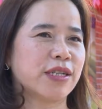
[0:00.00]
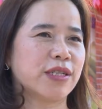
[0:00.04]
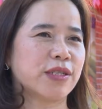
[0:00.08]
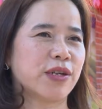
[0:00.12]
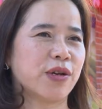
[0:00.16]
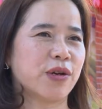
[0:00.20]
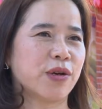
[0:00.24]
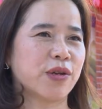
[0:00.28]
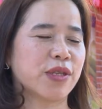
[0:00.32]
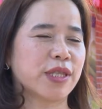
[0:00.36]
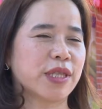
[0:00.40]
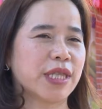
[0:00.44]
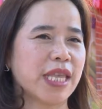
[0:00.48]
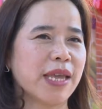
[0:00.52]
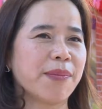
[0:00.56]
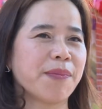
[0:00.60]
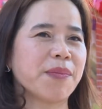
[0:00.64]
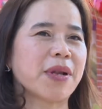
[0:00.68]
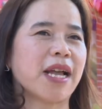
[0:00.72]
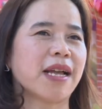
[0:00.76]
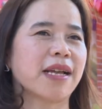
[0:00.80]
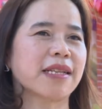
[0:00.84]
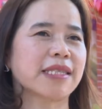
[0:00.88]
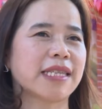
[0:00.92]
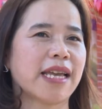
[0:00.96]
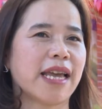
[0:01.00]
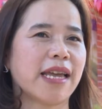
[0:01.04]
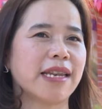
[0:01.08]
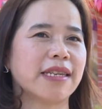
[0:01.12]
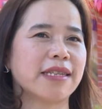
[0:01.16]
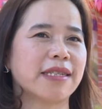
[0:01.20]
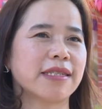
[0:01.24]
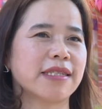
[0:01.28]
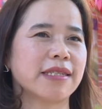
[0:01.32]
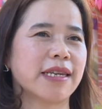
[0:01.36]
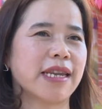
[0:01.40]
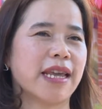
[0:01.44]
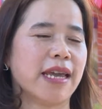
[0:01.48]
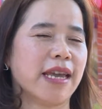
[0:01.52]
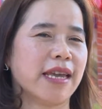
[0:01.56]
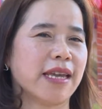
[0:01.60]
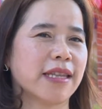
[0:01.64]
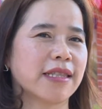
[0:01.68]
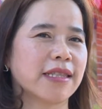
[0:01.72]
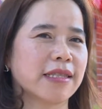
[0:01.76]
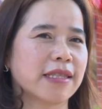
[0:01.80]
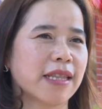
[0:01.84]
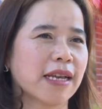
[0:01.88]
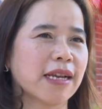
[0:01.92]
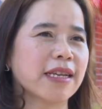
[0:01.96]
rồi tiếp cận sách để
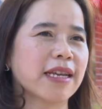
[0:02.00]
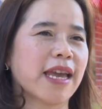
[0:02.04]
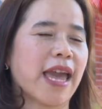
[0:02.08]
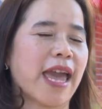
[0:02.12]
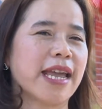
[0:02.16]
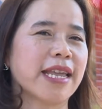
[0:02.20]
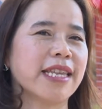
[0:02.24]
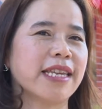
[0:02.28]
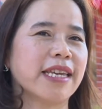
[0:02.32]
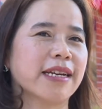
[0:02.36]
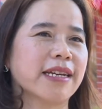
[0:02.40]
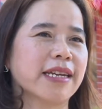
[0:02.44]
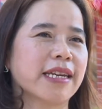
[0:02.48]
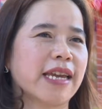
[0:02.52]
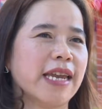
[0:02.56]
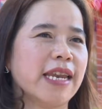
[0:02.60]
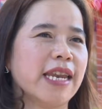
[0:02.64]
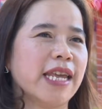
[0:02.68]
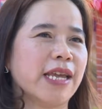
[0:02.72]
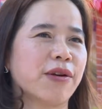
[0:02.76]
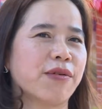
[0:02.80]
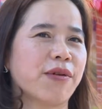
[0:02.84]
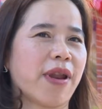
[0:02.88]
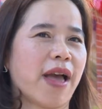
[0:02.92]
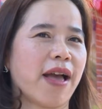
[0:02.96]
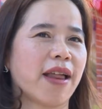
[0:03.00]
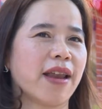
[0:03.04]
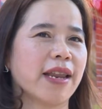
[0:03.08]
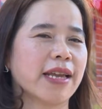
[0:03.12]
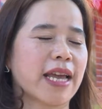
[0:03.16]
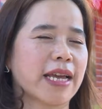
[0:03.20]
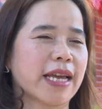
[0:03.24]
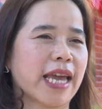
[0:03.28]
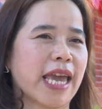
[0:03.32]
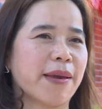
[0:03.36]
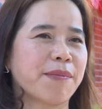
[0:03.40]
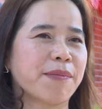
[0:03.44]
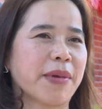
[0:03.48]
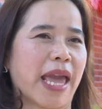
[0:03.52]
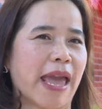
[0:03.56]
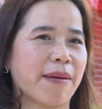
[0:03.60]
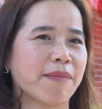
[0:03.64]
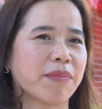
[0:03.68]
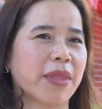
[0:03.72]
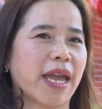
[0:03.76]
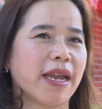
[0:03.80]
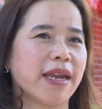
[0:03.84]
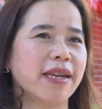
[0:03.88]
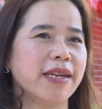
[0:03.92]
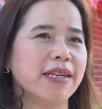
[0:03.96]
tất cả những cái điều đó là các em
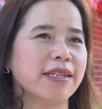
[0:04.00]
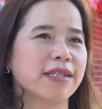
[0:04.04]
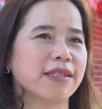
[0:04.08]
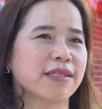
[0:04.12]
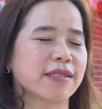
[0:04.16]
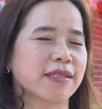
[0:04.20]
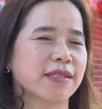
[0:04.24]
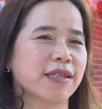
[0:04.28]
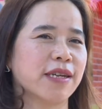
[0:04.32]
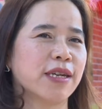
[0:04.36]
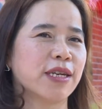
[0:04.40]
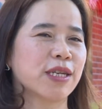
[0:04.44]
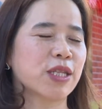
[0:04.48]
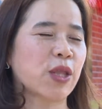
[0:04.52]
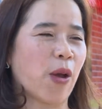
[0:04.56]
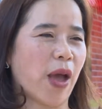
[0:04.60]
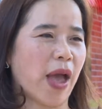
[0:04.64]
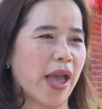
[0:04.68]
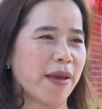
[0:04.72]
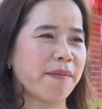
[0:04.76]
cảm thấy được thoải